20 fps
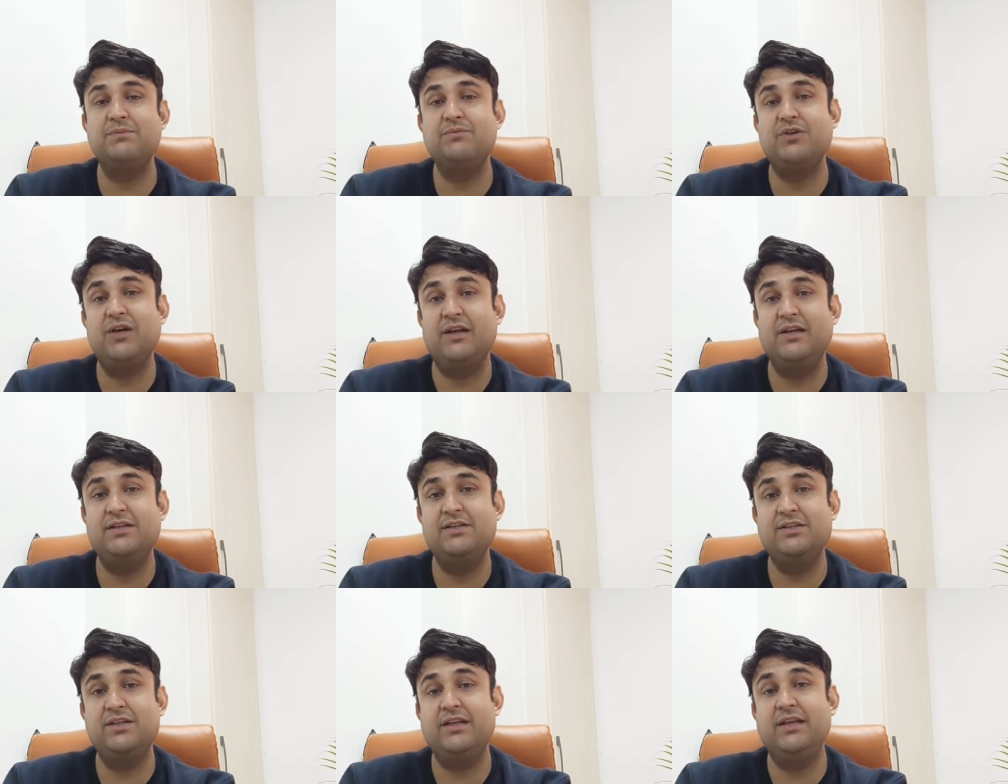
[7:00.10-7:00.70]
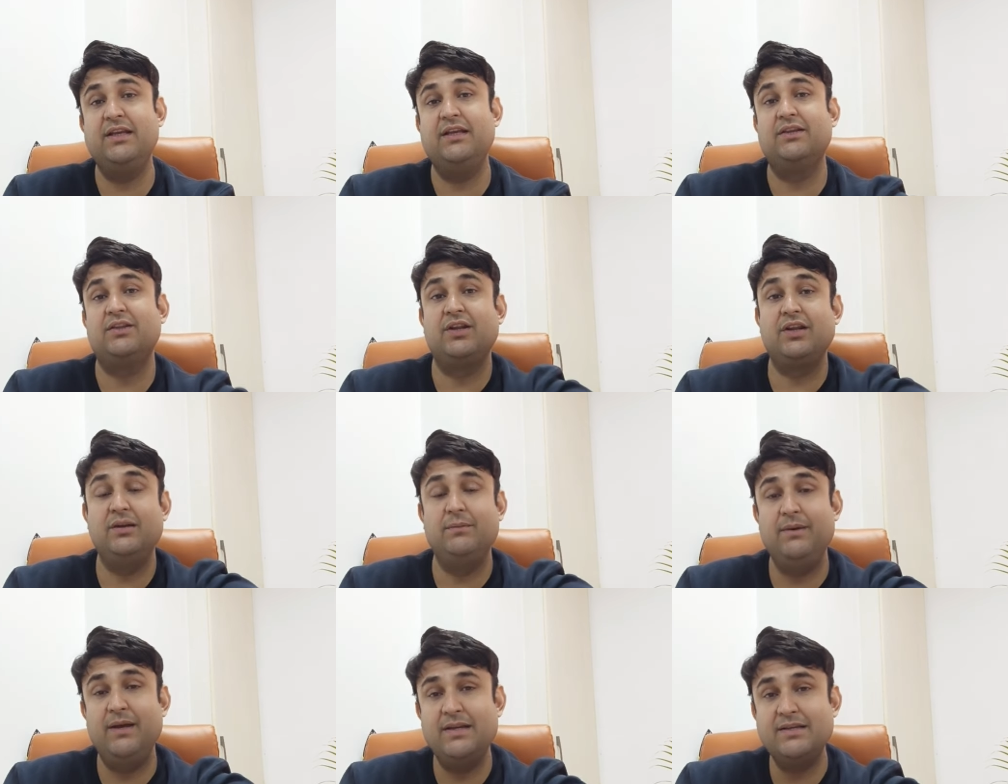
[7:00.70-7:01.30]
कम चालीस चाहिए
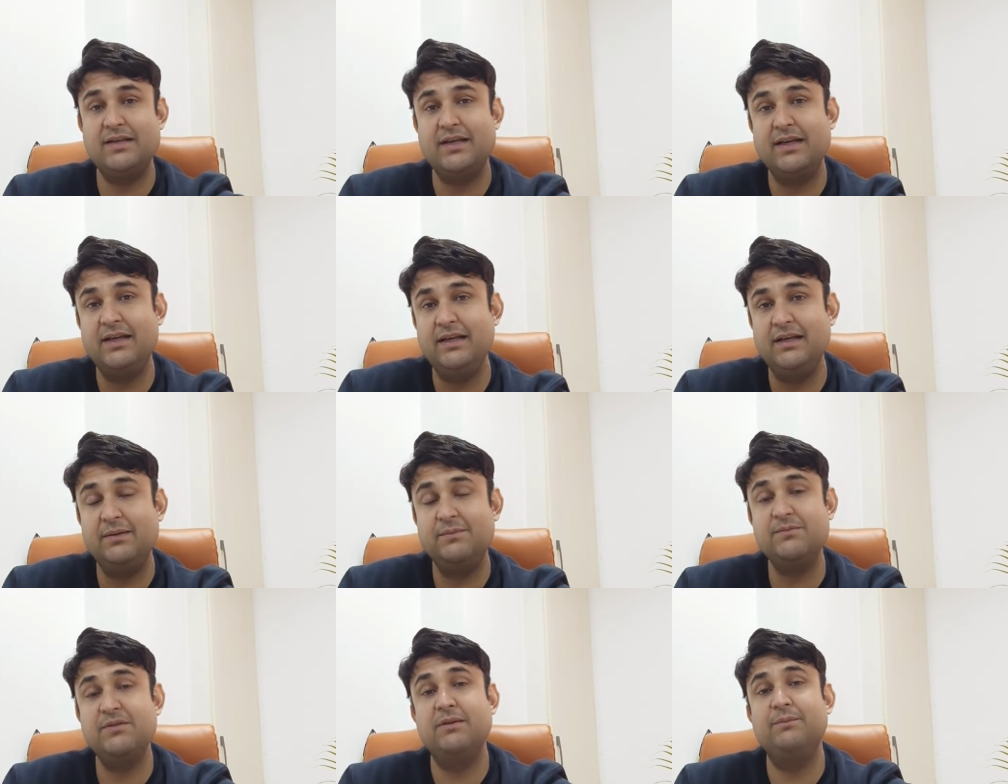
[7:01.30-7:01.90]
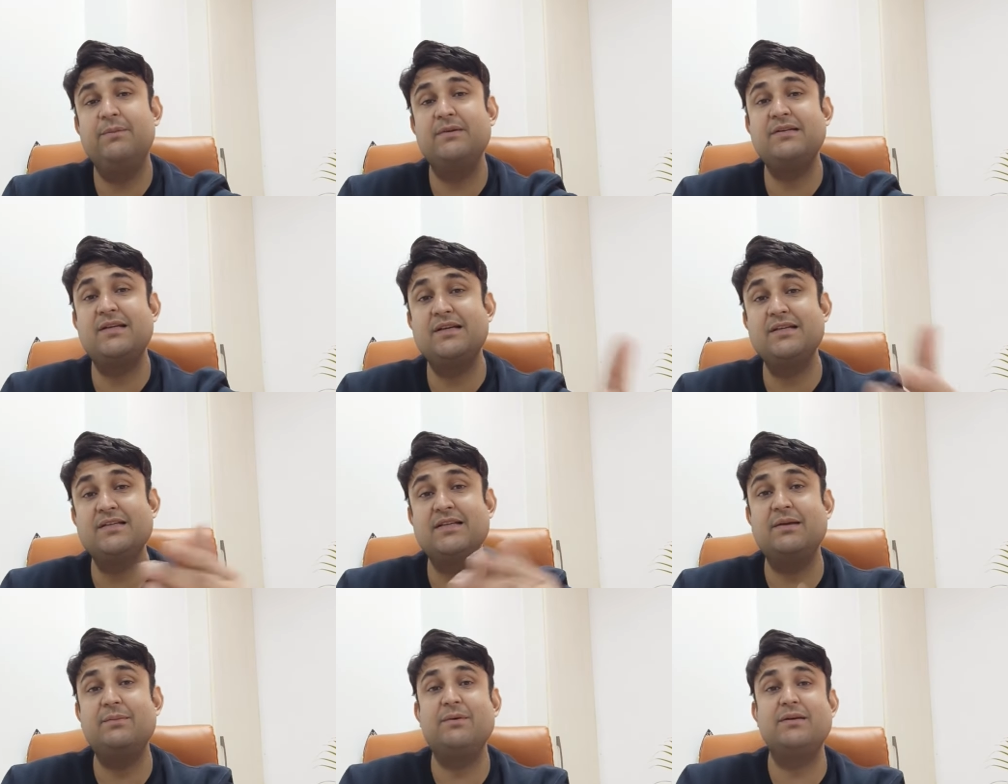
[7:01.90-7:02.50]
थ्री बी के लिए कम से कम
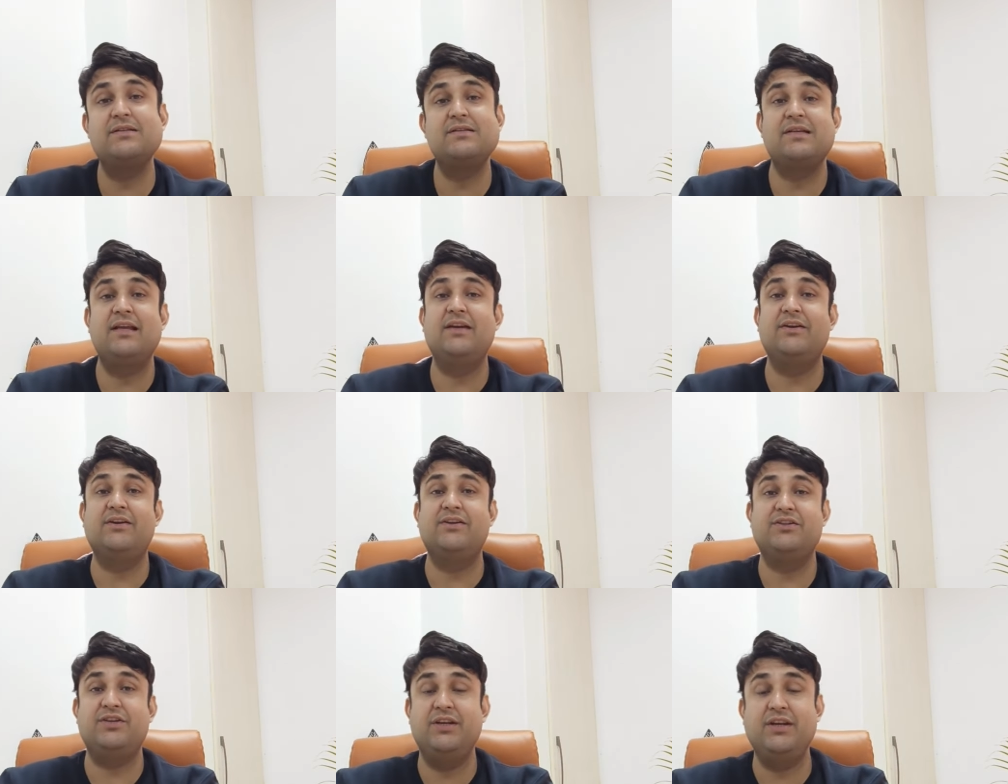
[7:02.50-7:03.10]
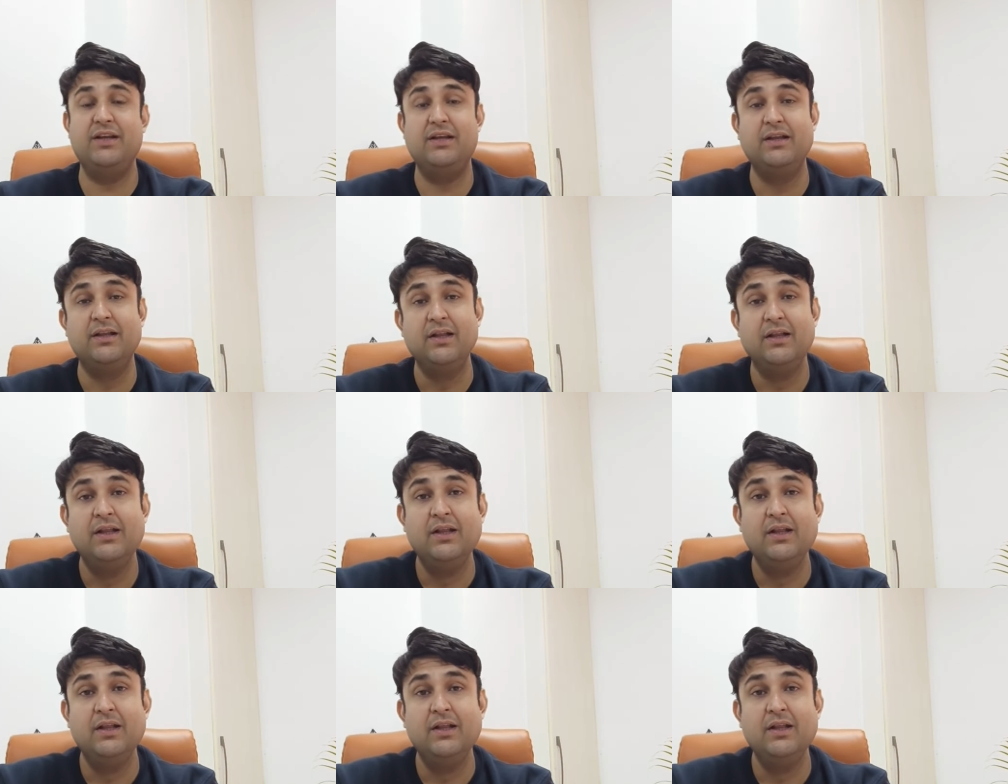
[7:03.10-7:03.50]
पचास हजार प्लस सैलरी चाहिए